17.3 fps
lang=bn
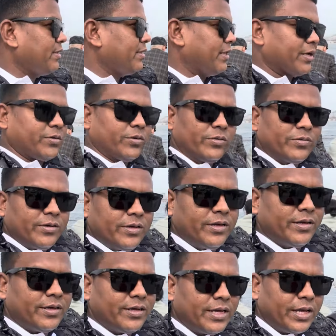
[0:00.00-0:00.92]
দেখুন
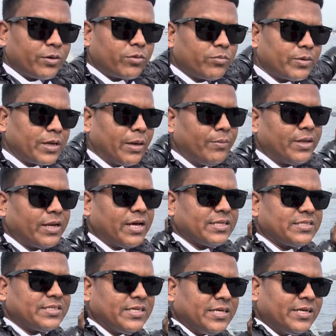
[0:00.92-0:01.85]
এরকম ক্যামেরা
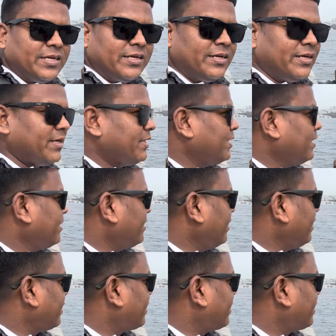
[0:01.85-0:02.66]
আছে এই